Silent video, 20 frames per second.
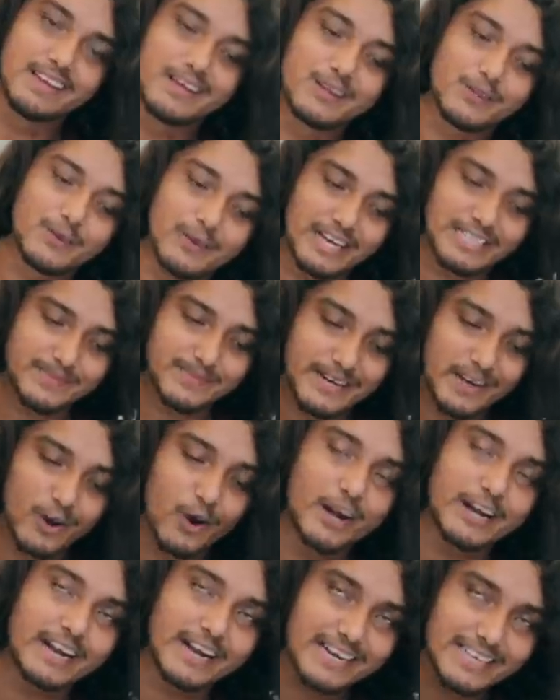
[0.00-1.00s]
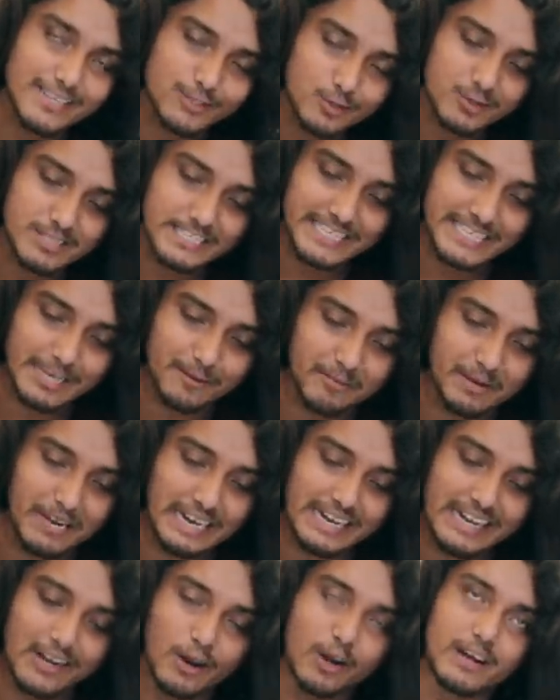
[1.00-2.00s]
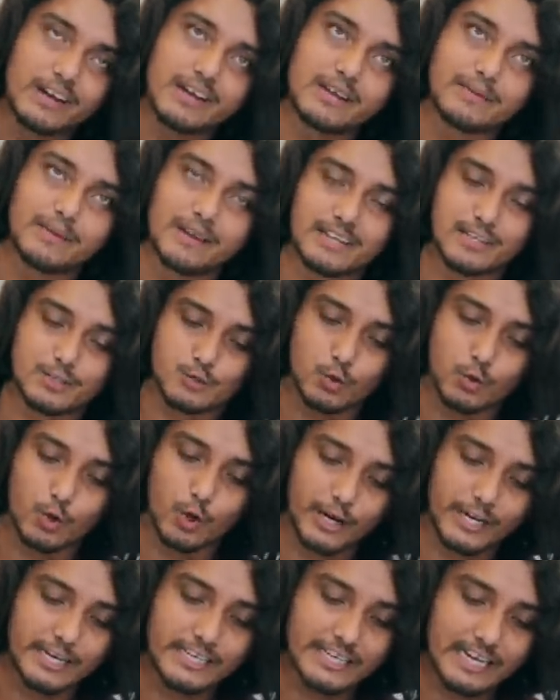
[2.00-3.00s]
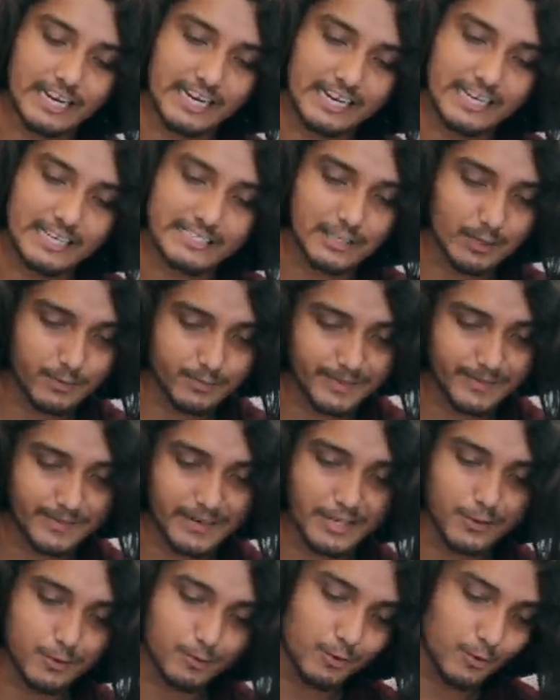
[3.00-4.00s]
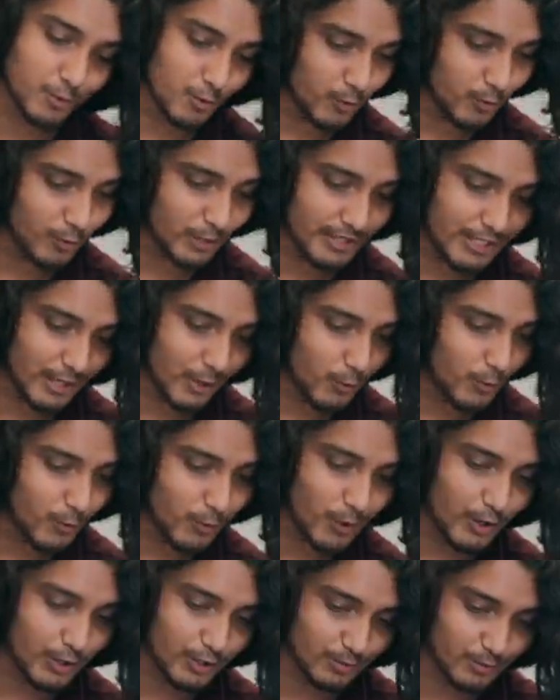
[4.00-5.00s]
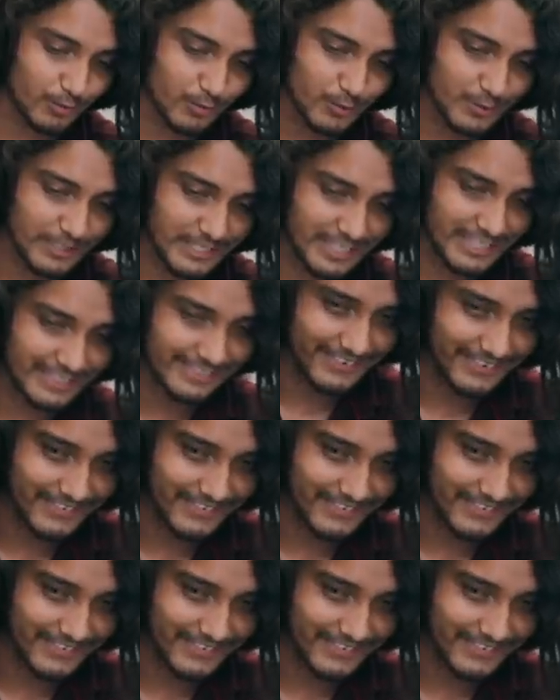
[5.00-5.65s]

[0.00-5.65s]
तो गाइज मैंने ऑलरेडी इसको सेटअप कर लिया ऑलरेडी मैंने इसको लॉग कर लिया सबसे पहले तुम लोगों को खोलता हूँ और तुम लोगों को दिखाता